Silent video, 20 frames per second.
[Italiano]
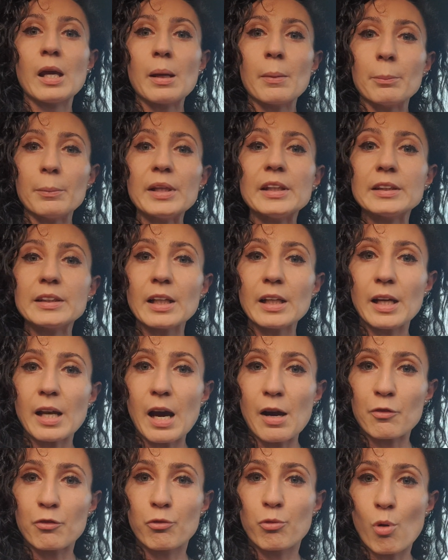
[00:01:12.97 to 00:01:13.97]
Mentre
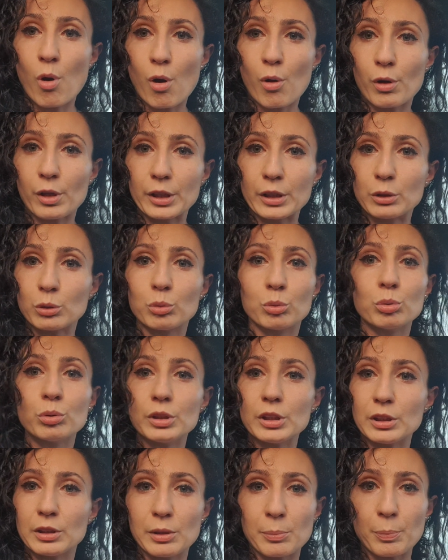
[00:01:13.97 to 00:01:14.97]
là fuori
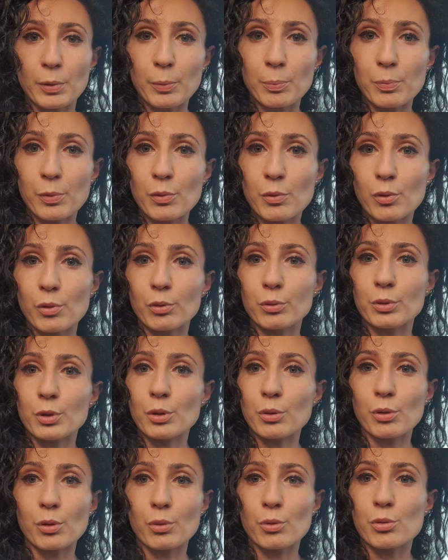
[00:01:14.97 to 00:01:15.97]
tutti ti propongono i
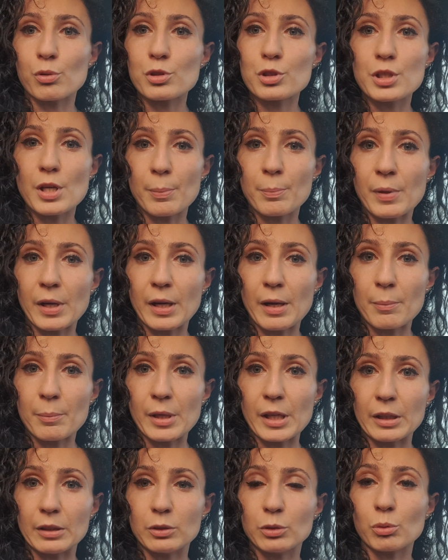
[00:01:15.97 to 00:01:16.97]
loro corsi a
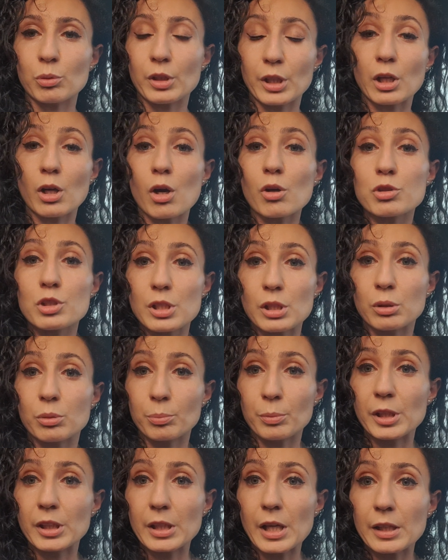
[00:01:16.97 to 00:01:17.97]
pagamento che costano
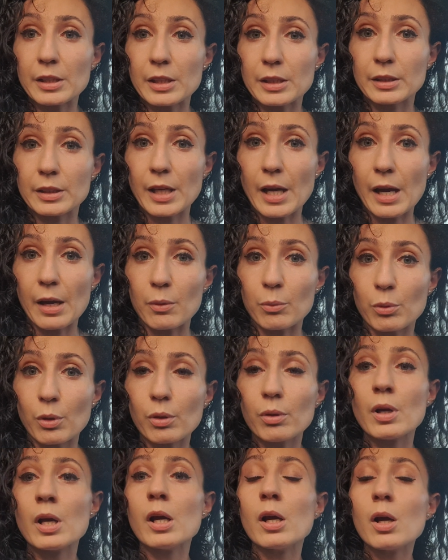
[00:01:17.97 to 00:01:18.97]
migliaia di
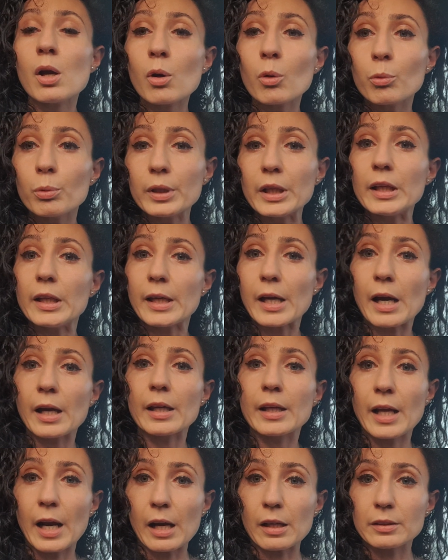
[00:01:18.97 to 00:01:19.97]
euro, qui li
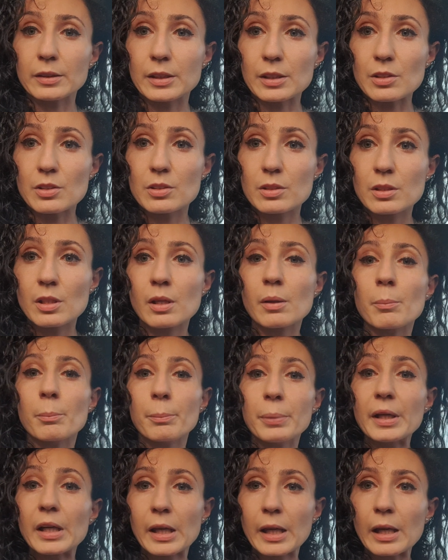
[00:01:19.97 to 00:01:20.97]
hai gratis.
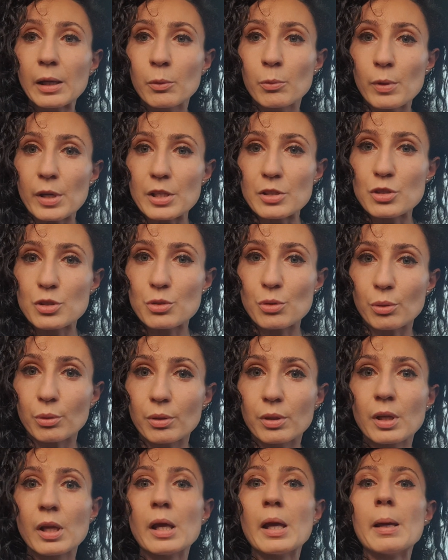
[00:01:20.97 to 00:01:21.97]
Perché
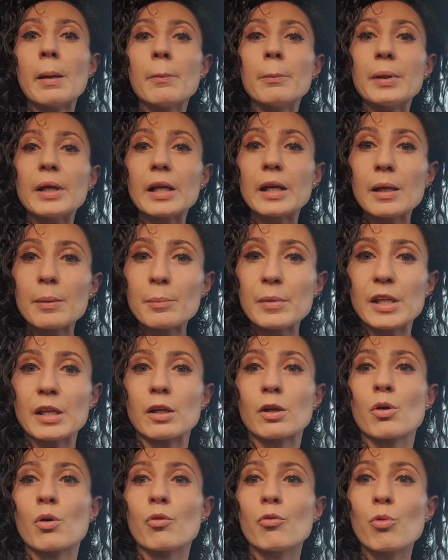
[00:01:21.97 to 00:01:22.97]
questo? Perché
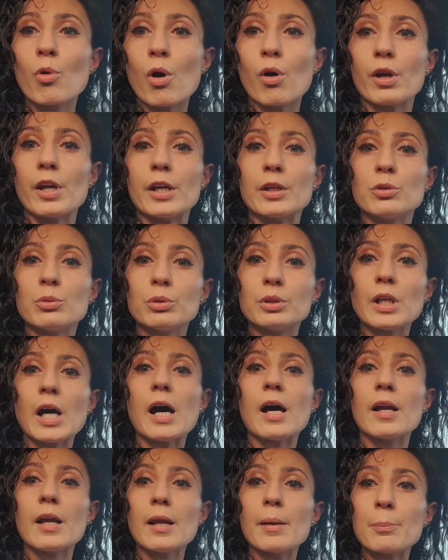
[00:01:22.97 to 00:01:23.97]
Mirko vuole
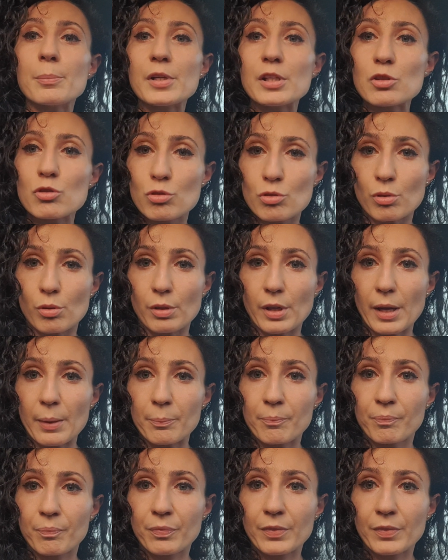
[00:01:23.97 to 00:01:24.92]
aiutare le persone.